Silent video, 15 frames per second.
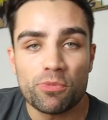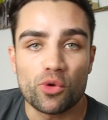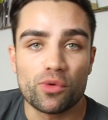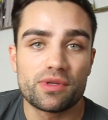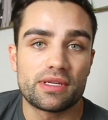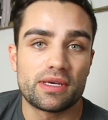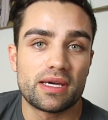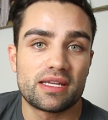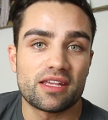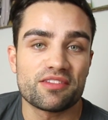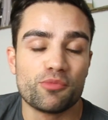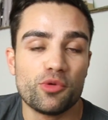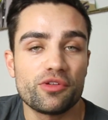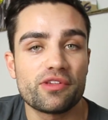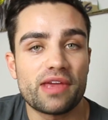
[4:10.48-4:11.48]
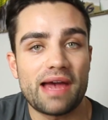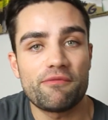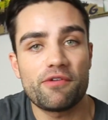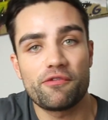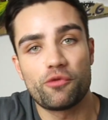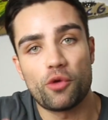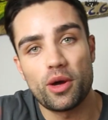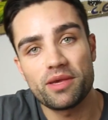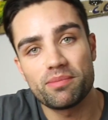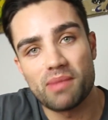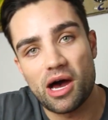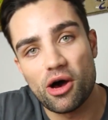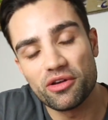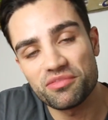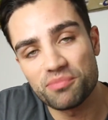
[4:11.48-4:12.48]
Und äh, das müsst ihr einfach für euch
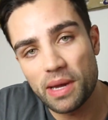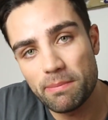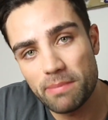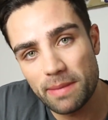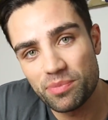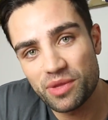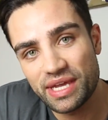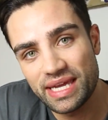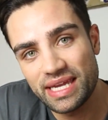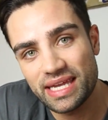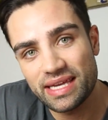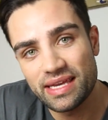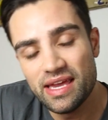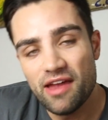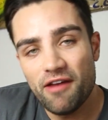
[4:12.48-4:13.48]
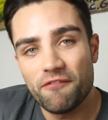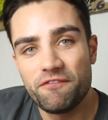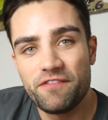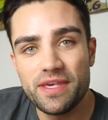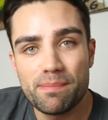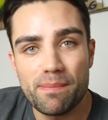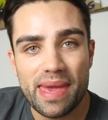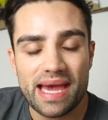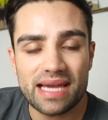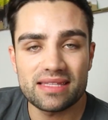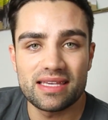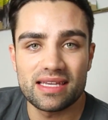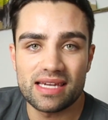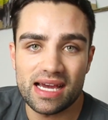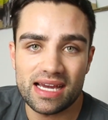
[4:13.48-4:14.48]
mal ausmachen beim Training. Wie
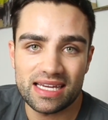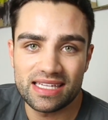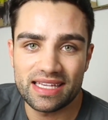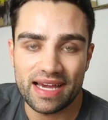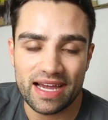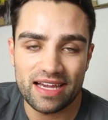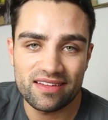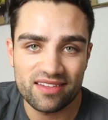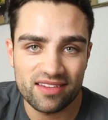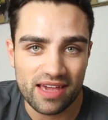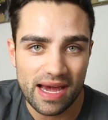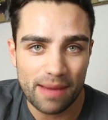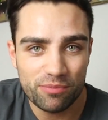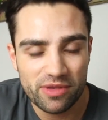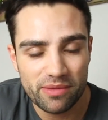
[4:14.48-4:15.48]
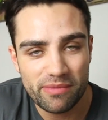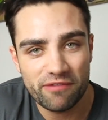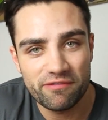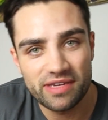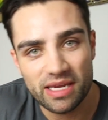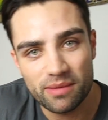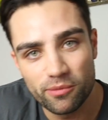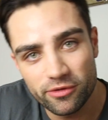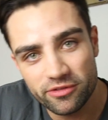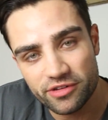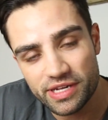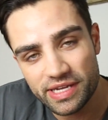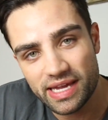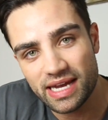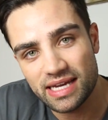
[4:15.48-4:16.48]
merkt ihr nachher die Reize? Habt ihr mal wieder einen
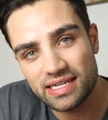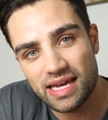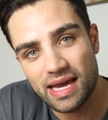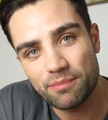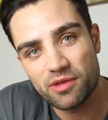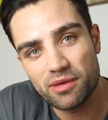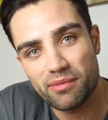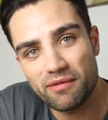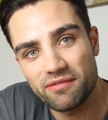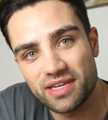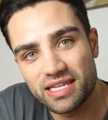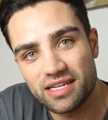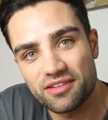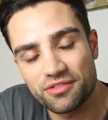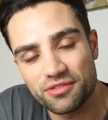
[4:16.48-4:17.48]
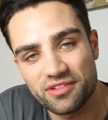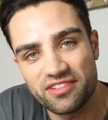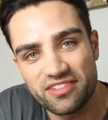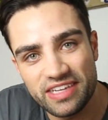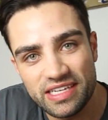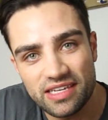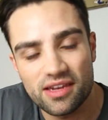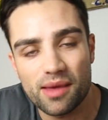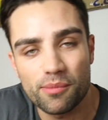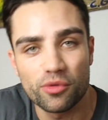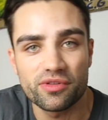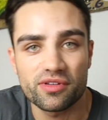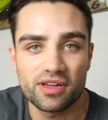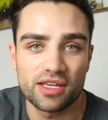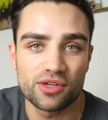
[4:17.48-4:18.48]
Muskelkater? Habt ihr mal wirklich so ein Ziehen in der
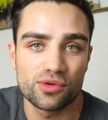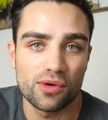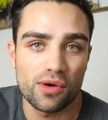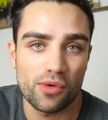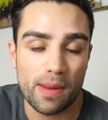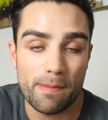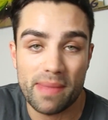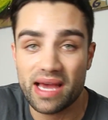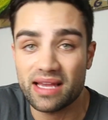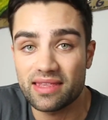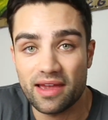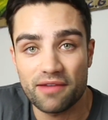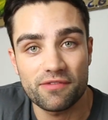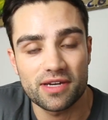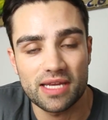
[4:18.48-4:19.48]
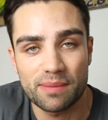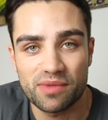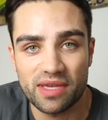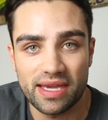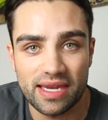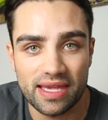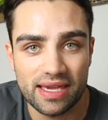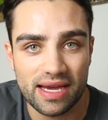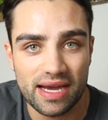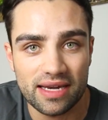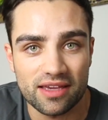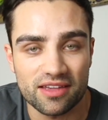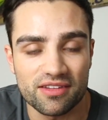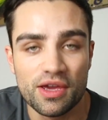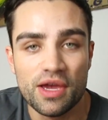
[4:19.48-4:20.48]
Muskulatur oder merkt ihr einfach nach dem Training gar
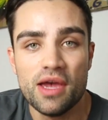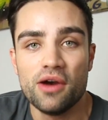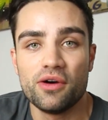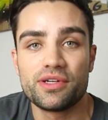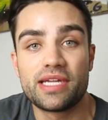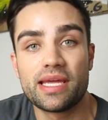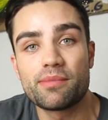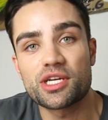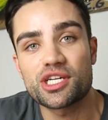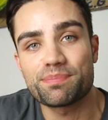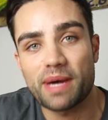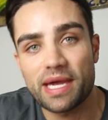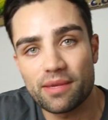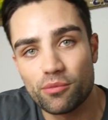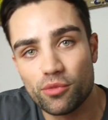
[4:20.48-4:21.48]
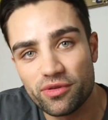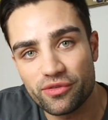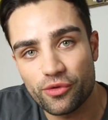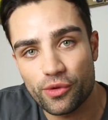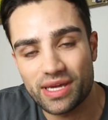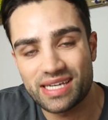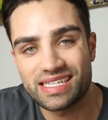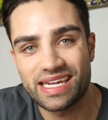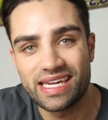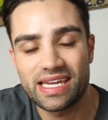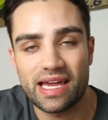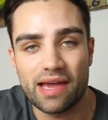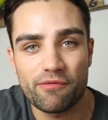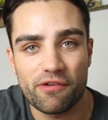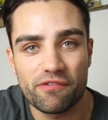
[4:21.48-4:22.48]
nichts? Und dementsprechend müsst ihr euer
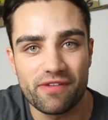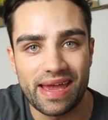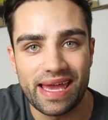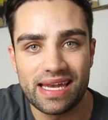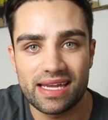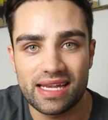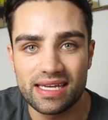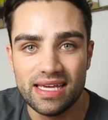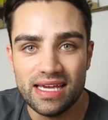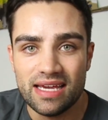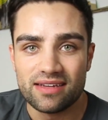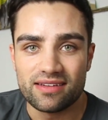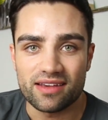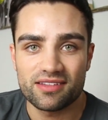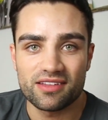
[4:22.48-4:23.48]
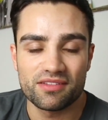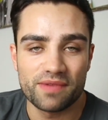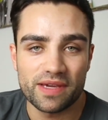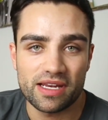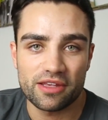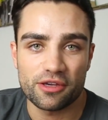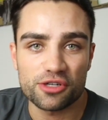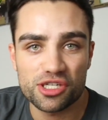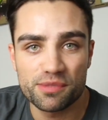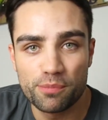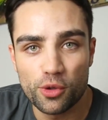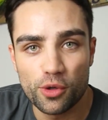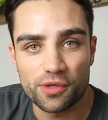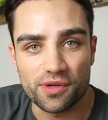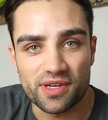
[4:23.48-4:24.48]
Training einfach verändern, dass ihr es wirklich auch
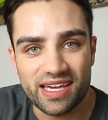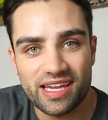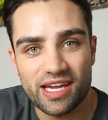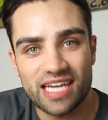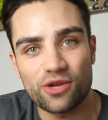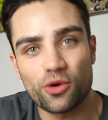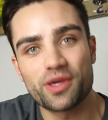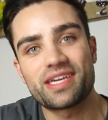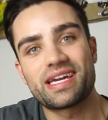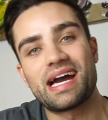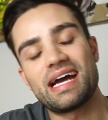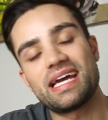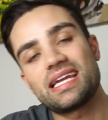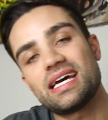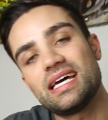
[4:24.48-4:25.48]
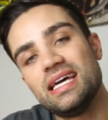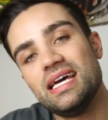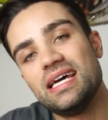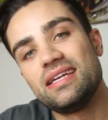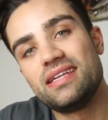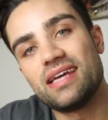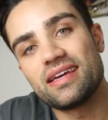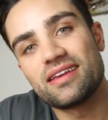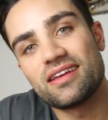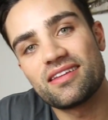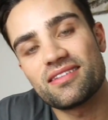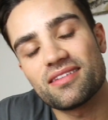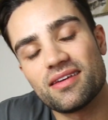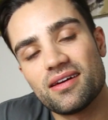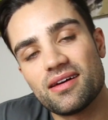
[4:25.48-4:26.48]
spürt. Und da kann euch keiner, der
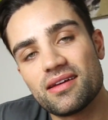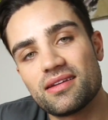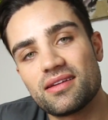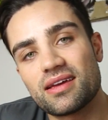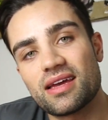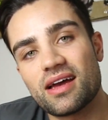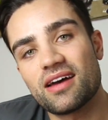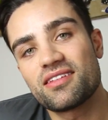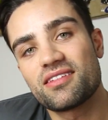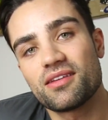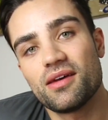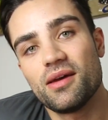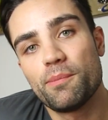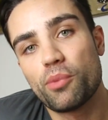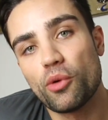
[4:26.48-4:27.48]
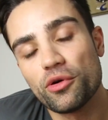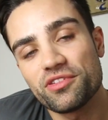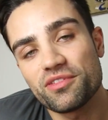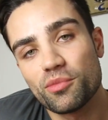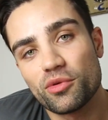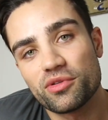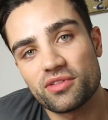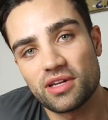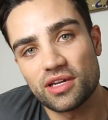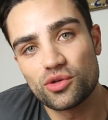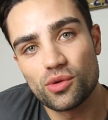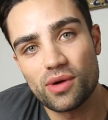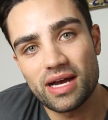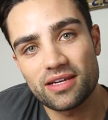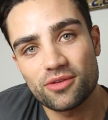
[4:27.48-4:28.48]
jetzt äh, eine krasse
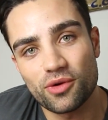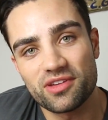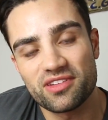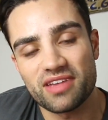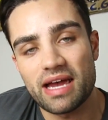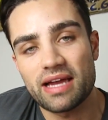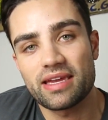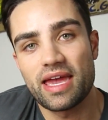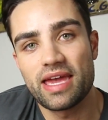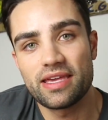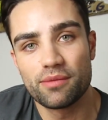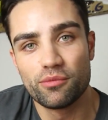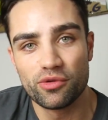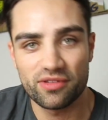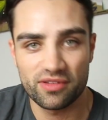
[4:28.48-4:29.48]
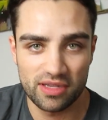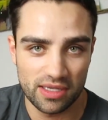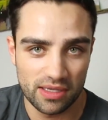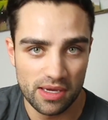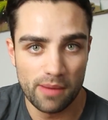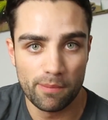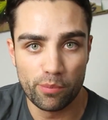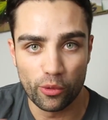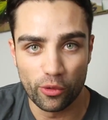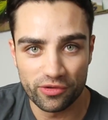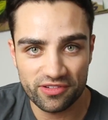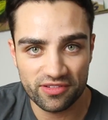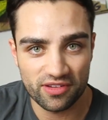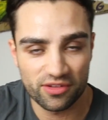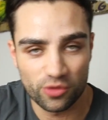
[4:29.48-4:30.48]
Brustmuskulatur hat, euch sagen, hey, ihr müsst die
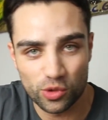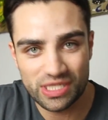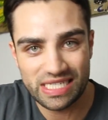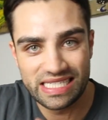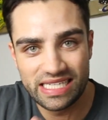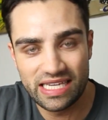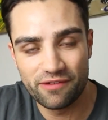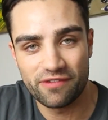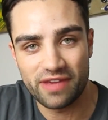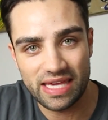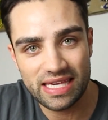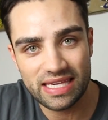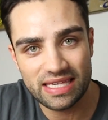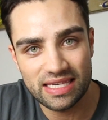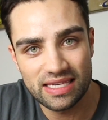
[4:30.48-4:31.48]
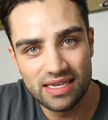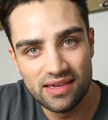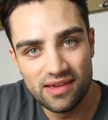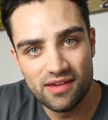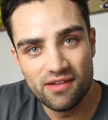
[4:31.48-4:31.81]
Brust so trainieren wie ich